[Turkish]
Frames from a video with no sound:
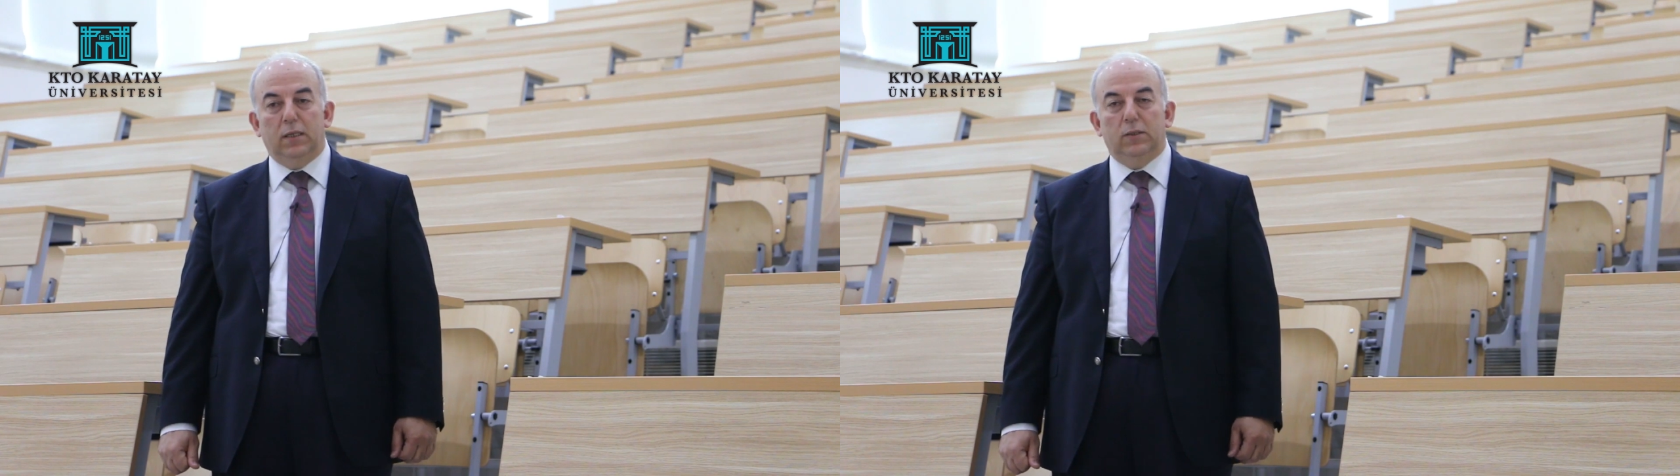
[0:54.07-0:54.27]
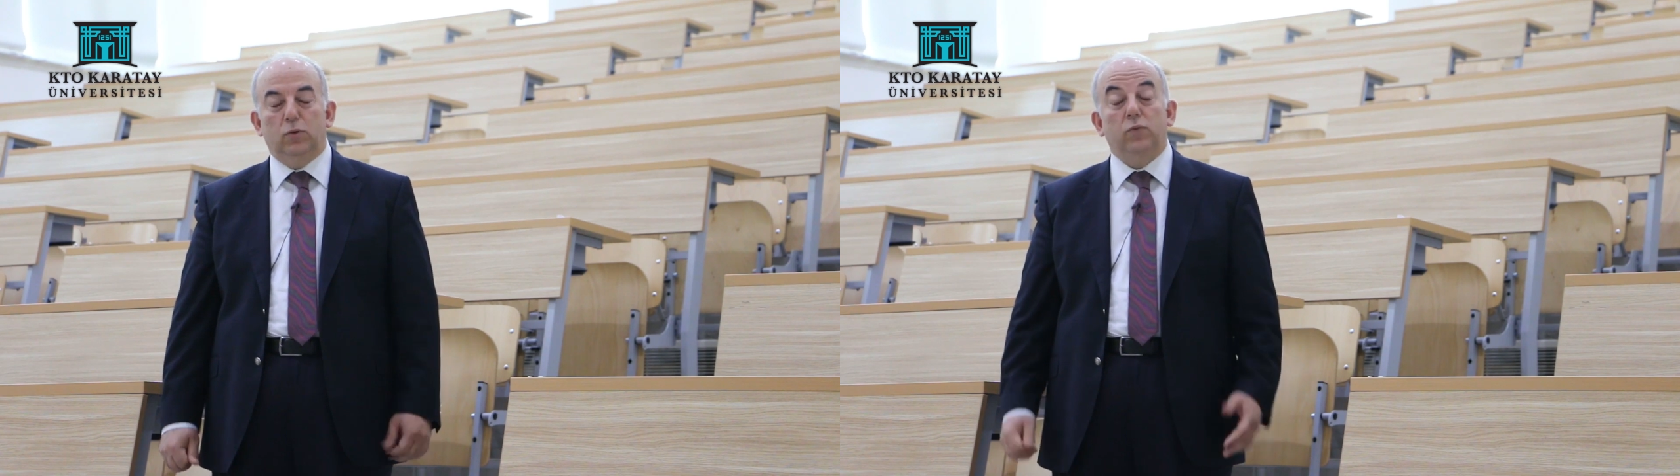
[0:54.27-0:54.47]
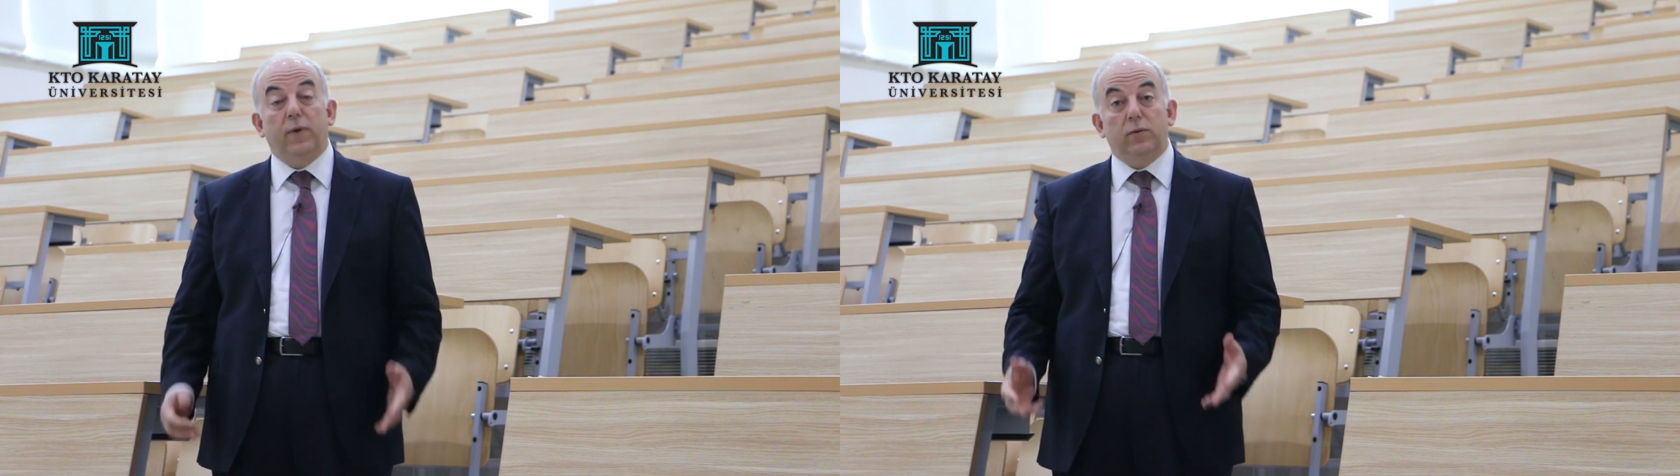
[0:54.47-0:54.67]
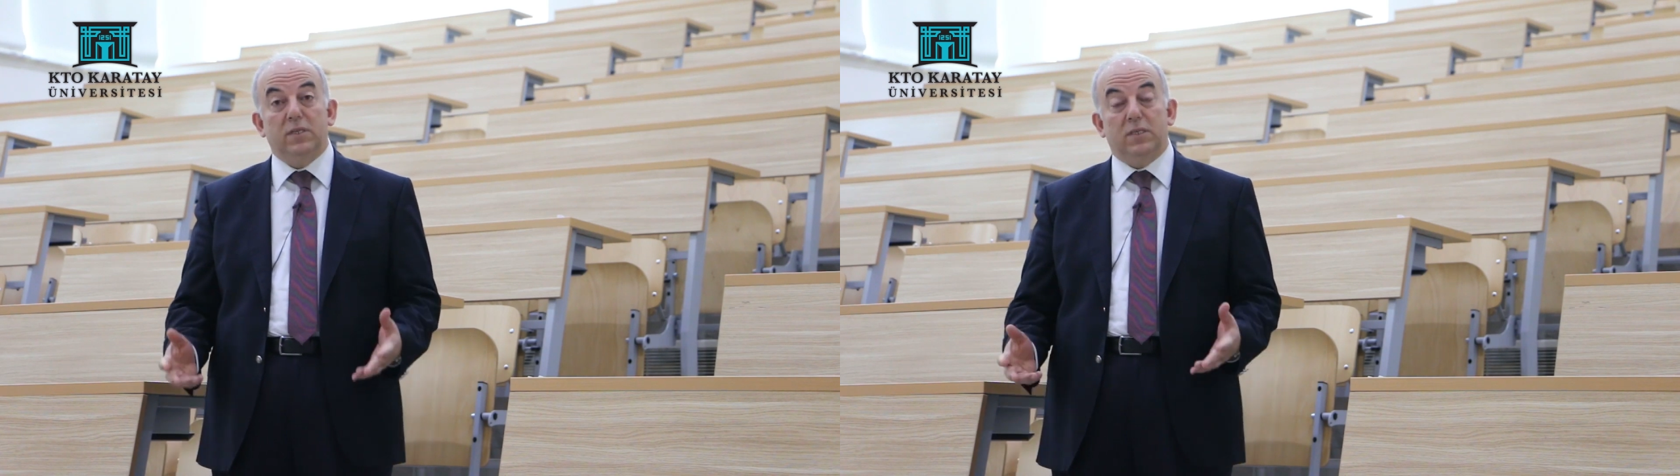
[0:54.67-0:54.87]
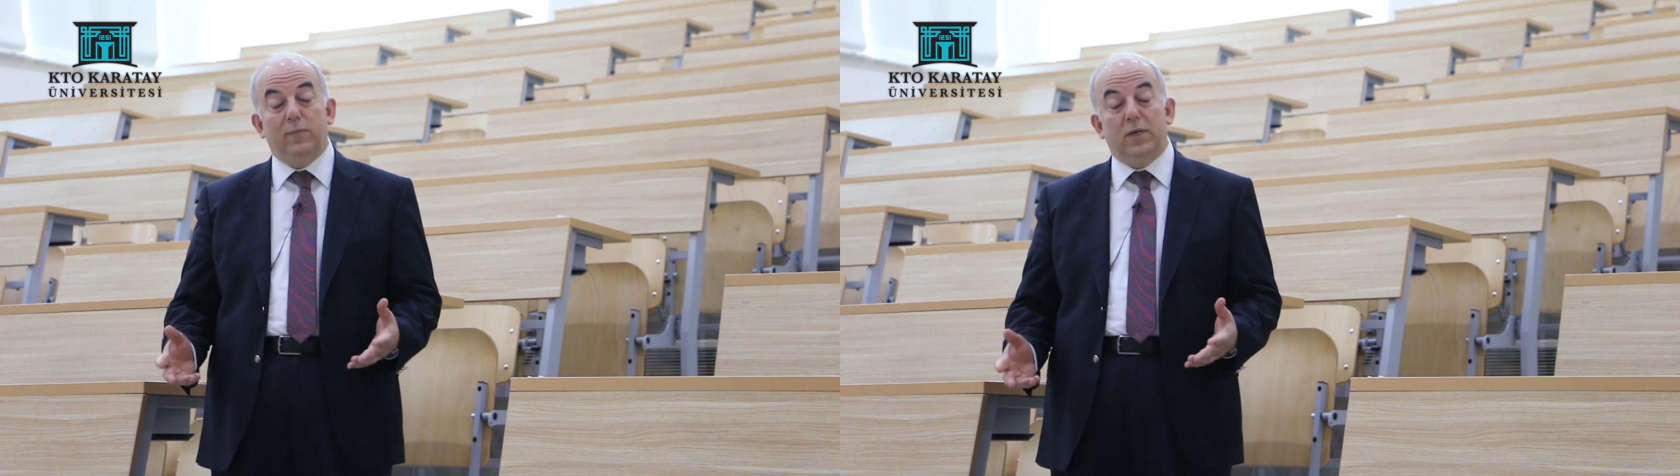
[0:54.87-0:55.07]
e, hukuk
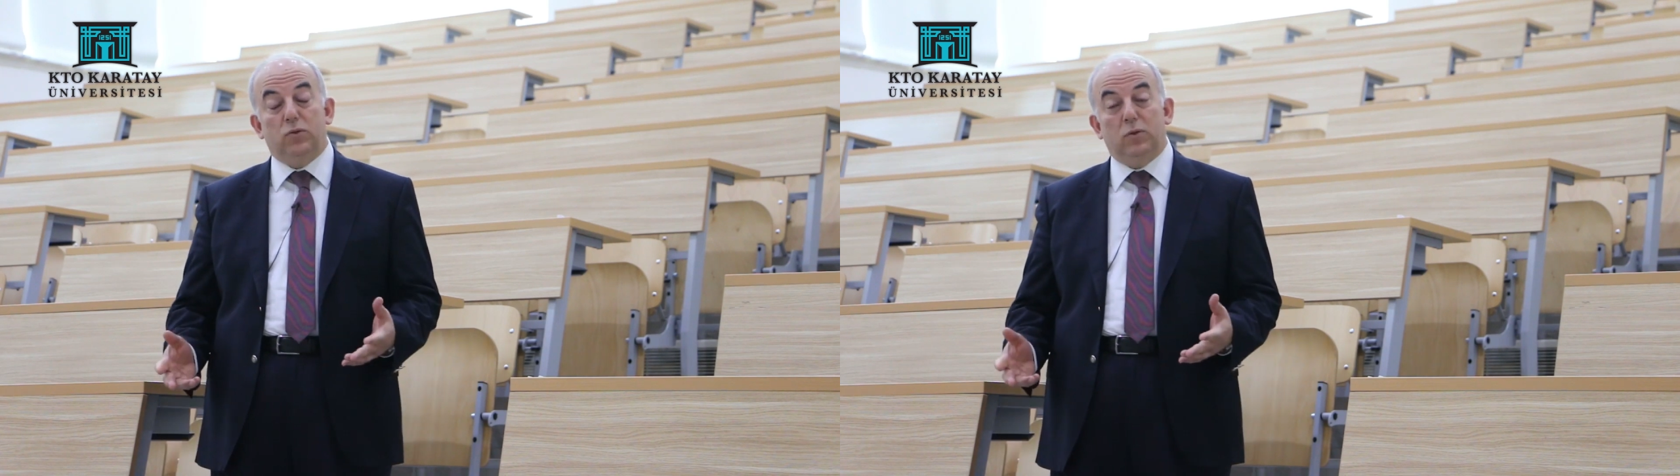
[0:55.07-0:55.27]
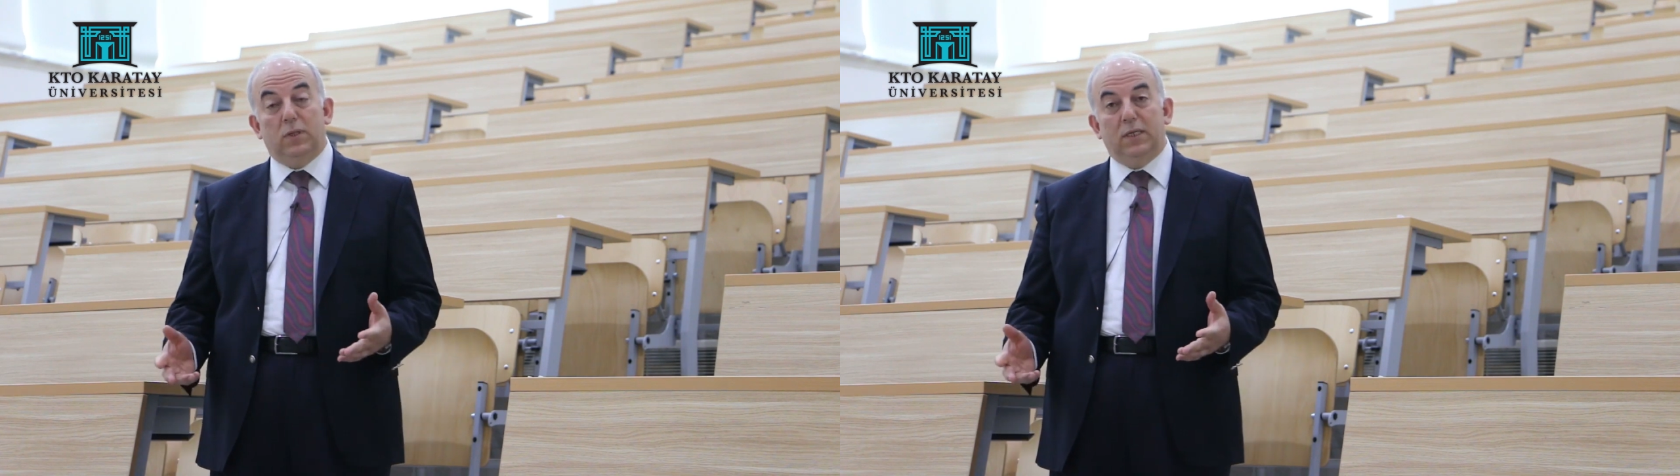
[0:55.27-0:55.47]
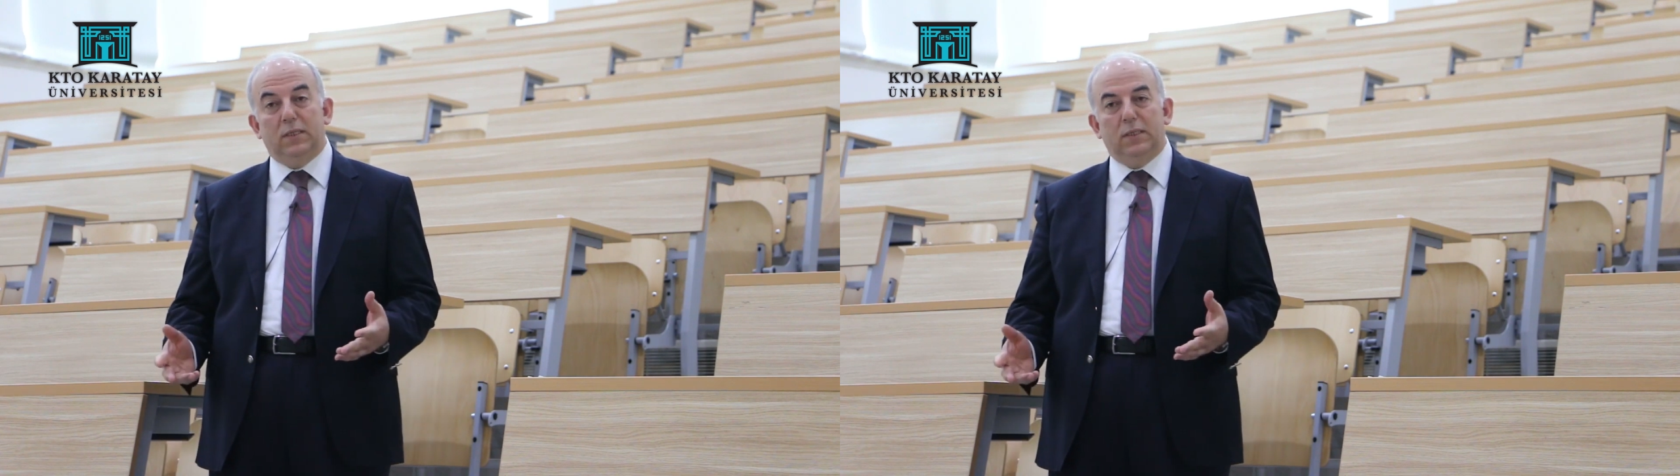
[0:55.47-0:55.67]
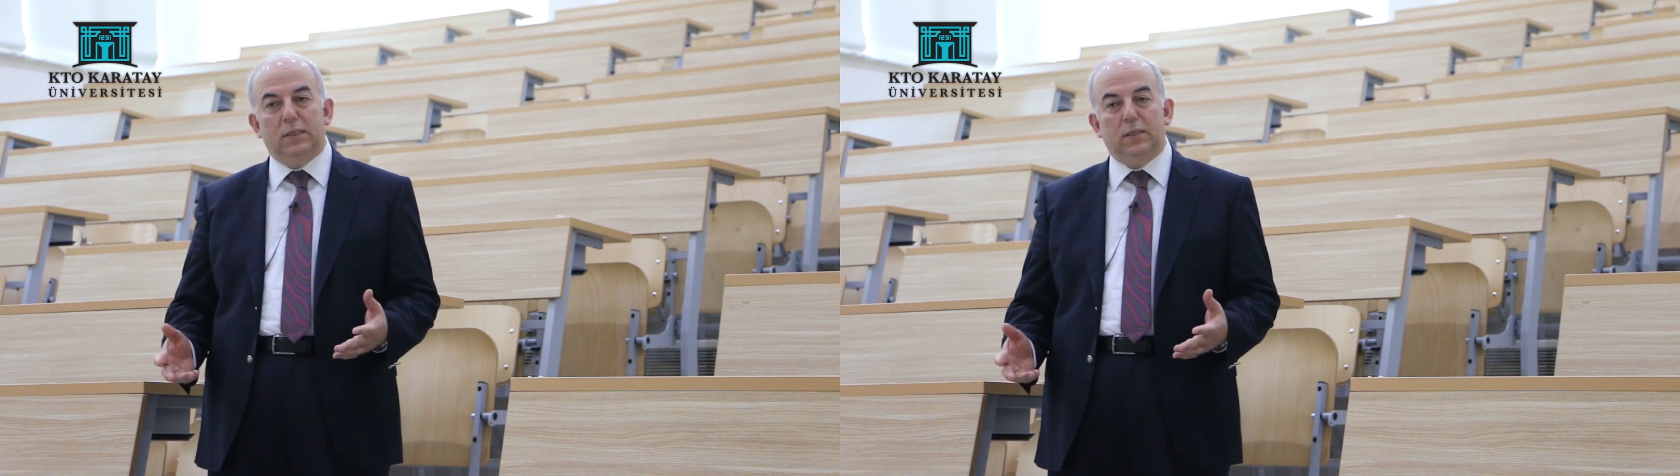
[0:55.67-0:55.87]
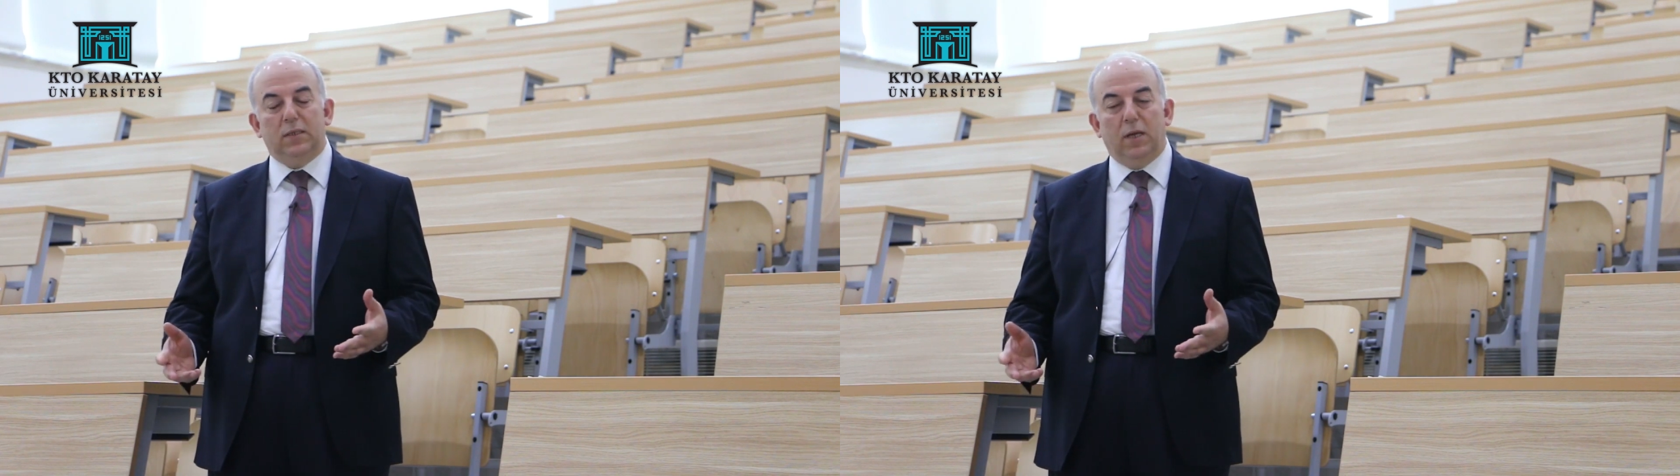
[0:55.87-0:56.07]
fakültesi mezunlarının